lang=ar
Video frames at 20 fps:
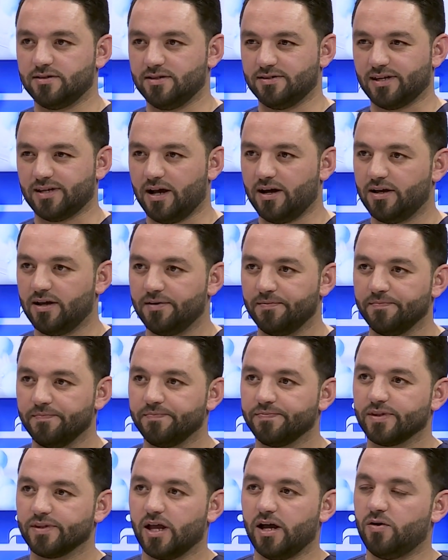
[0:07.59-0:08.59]
9
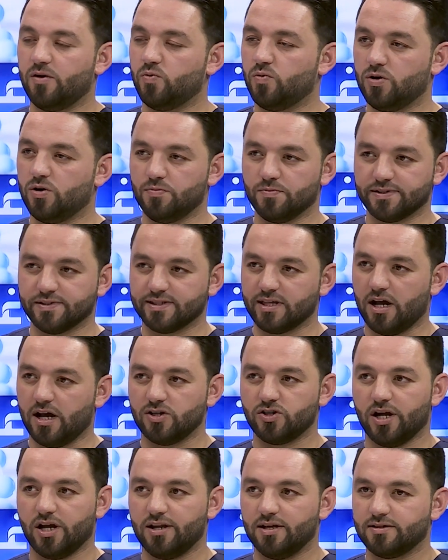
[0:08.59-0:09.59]
او
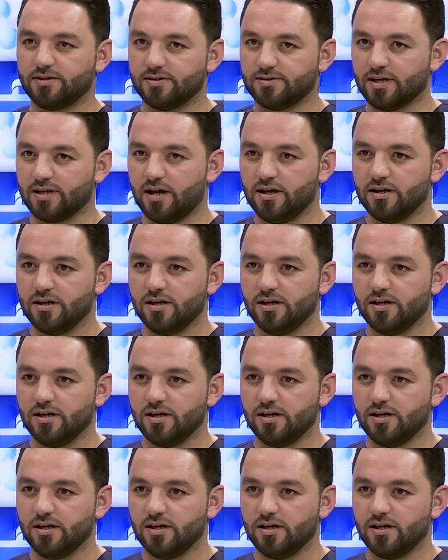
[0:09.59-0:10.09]
15 على 9